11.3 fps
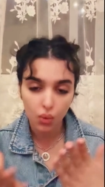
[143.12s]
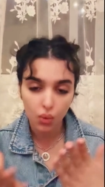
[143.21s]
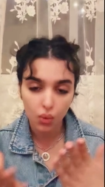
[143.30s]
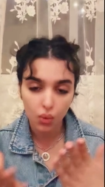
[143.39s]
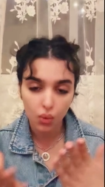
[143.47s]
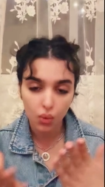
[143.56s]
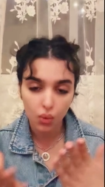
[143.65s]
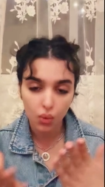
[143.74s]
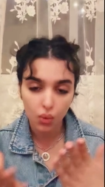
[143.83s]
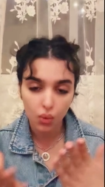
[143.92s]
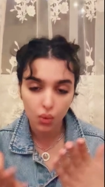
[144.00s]

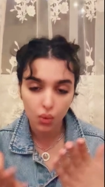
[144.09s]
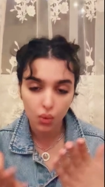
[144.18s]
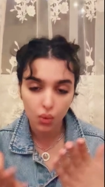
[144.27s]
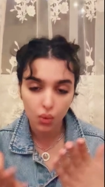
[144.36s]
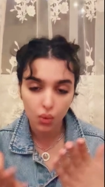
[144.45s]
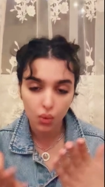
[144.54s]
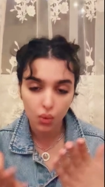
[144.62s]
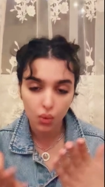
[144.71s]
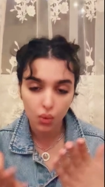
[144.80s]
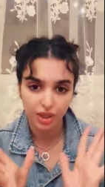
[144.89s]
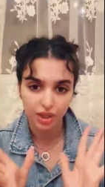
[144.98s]
وأغنيته بتلاقوها
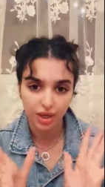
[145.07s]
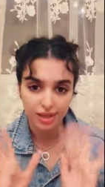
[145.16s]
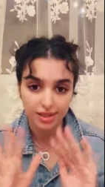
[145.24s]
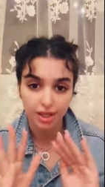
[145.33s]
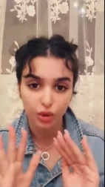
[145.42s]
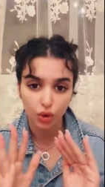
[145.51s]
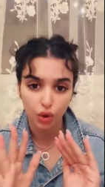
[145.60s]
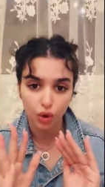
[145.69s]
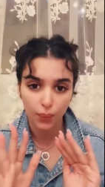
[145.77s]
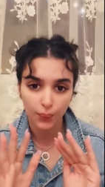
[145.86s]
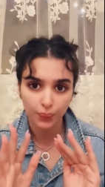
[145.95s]
بالرابط طلع
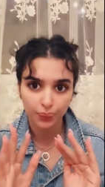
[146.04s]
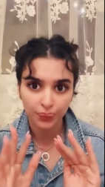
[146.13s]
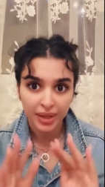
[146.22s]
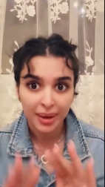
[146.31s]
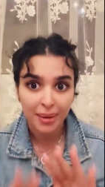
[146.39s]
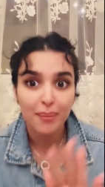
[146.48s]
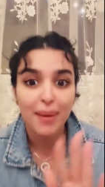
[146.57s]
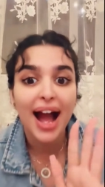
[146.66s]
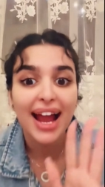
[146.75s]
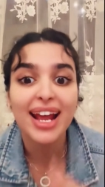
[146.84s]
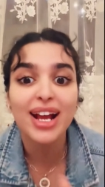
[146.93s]
زيتكم
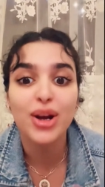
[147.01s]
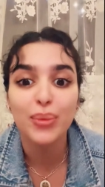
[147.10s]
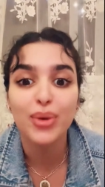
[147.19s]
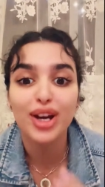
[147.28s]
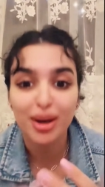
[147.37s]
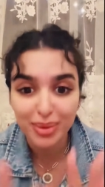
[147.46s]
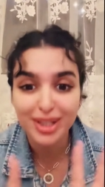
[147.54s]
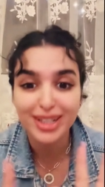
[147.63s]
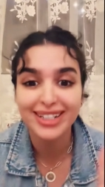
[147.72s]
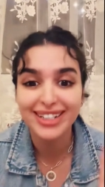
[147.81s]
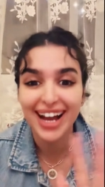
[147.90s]
ما عليكم
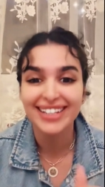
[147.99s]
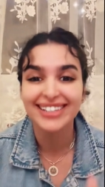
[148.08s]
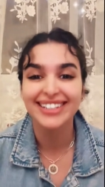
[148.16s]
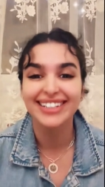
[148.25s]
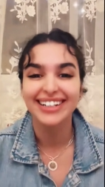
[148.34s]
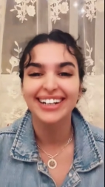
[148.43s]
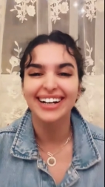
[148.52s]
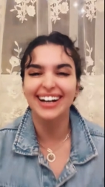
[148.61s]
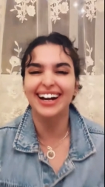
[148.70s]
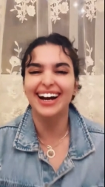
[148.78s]
بكرة بيجي ناسي